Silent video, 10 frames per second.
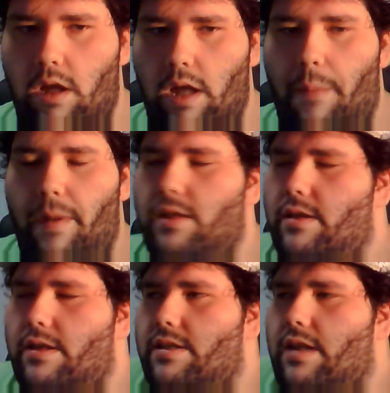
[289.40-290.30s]
Aber
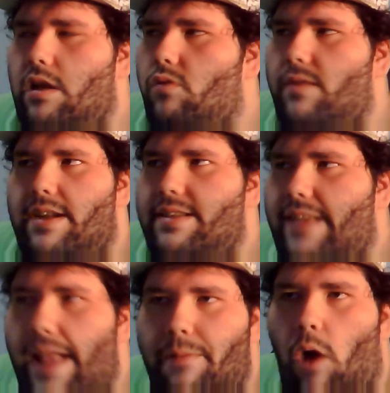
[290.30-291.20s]
das ist dann auch wieder
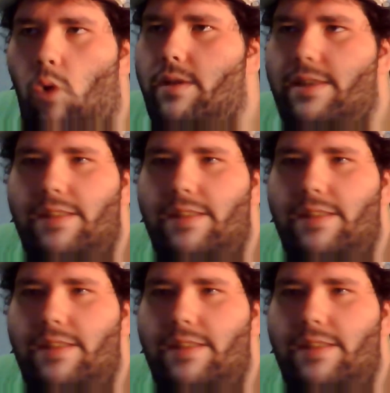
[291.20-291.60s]
dasselbe. Auch